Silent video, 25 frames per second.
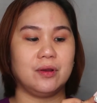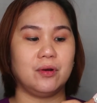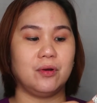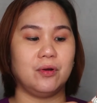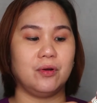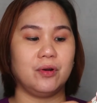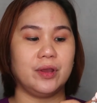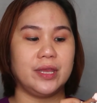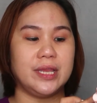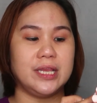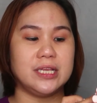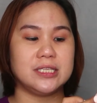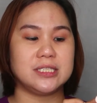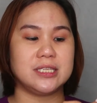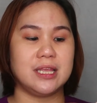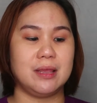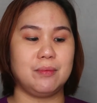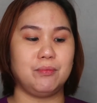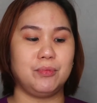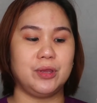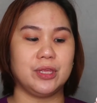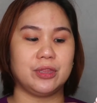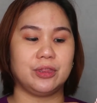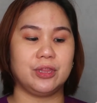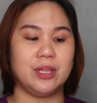Okay,
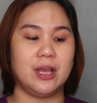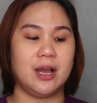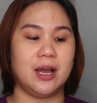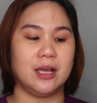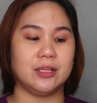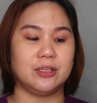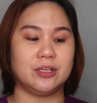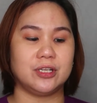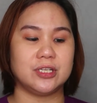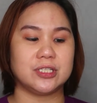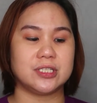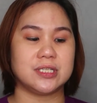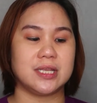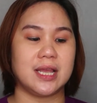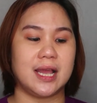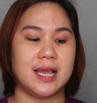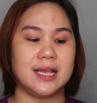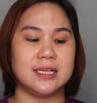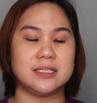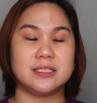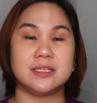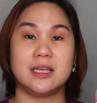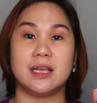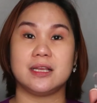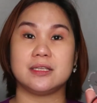same with the others,
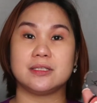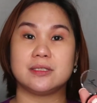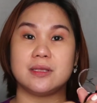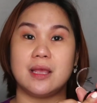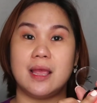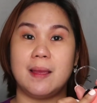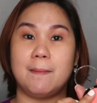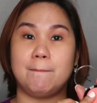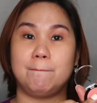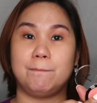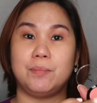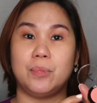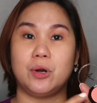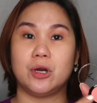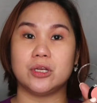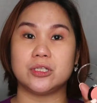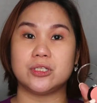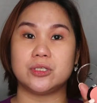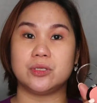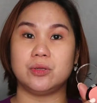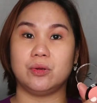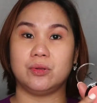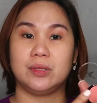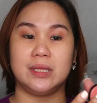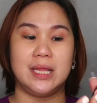guys. Ex
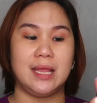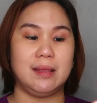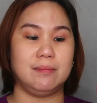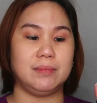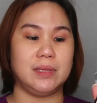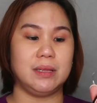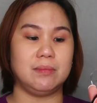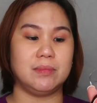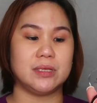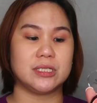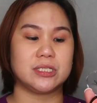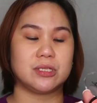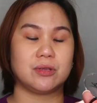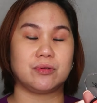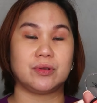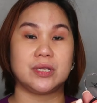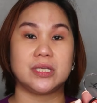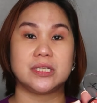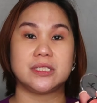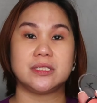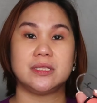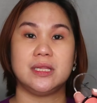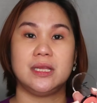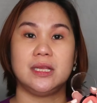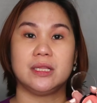embossed yung name ni Miss
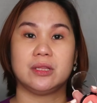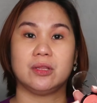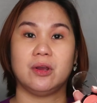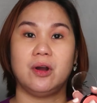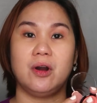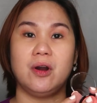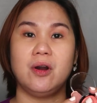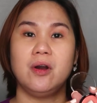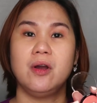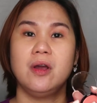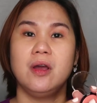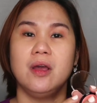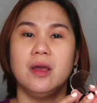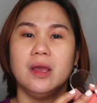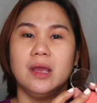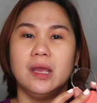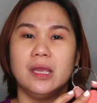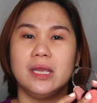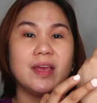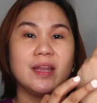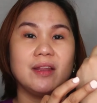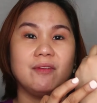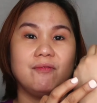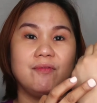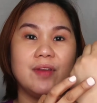Chris dito.
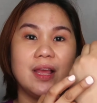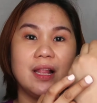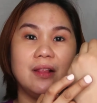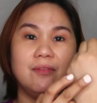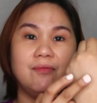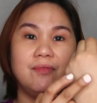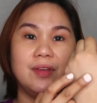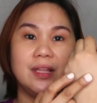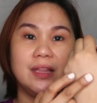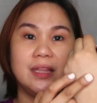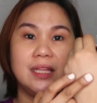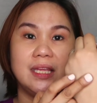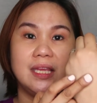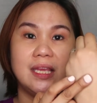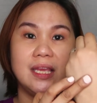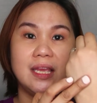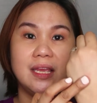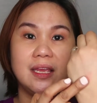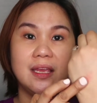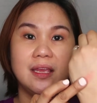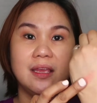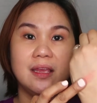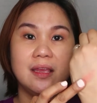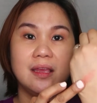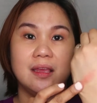Very
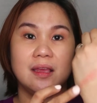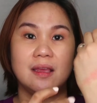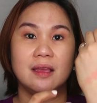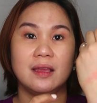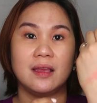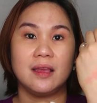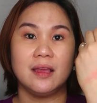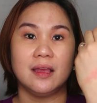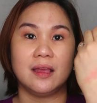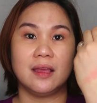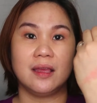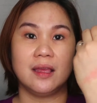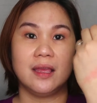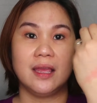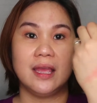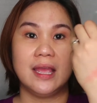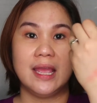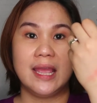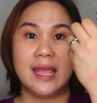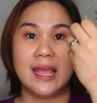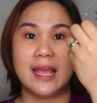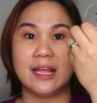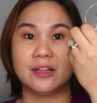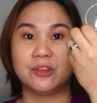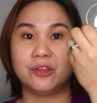velvety.
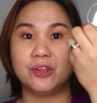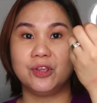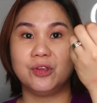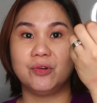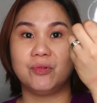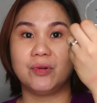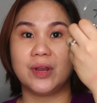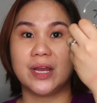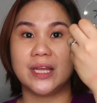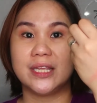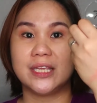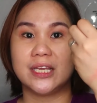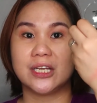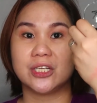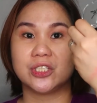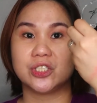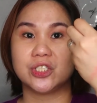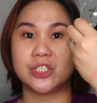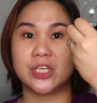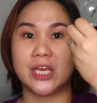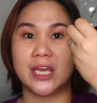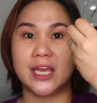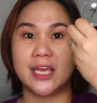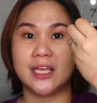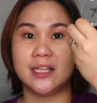Ito yung kanyang
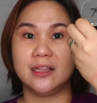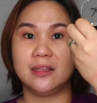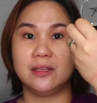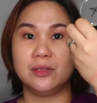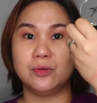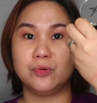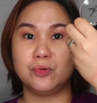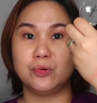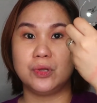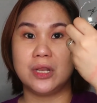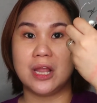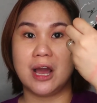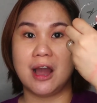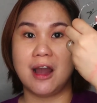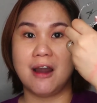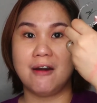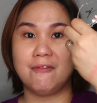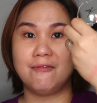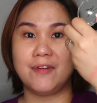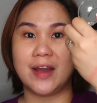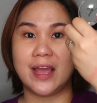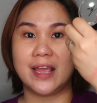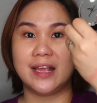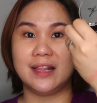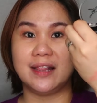shade, New
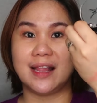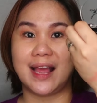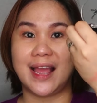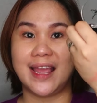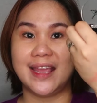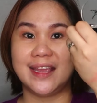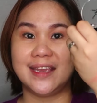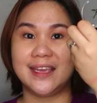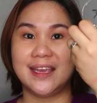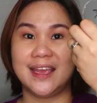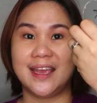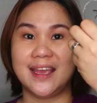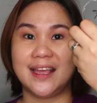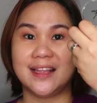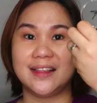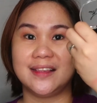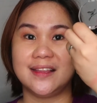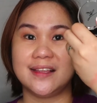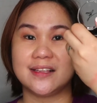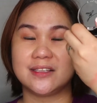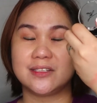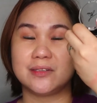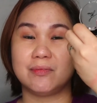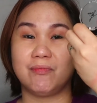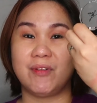Love. I like
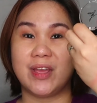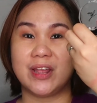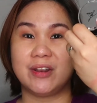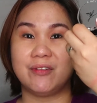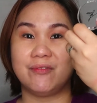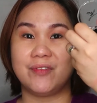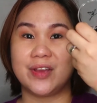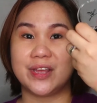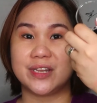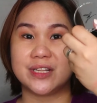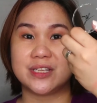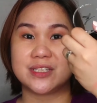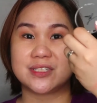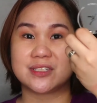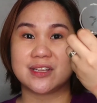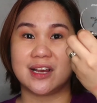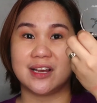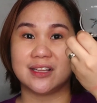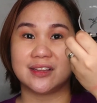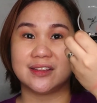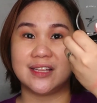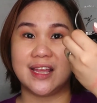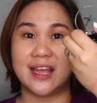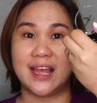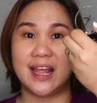it. It's very, very
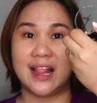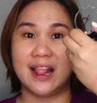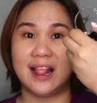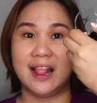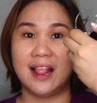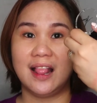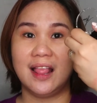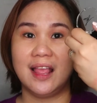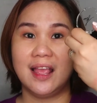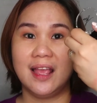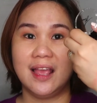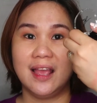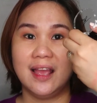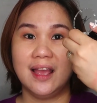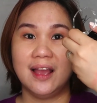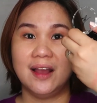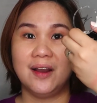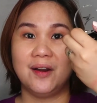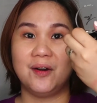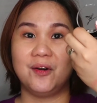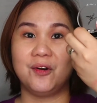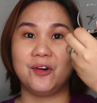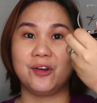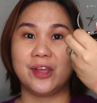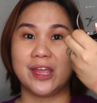subtle.
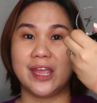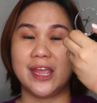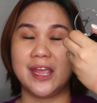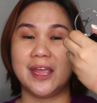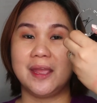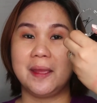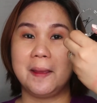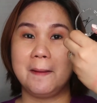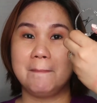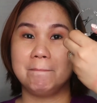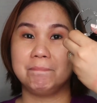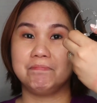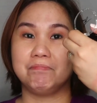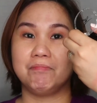Okay?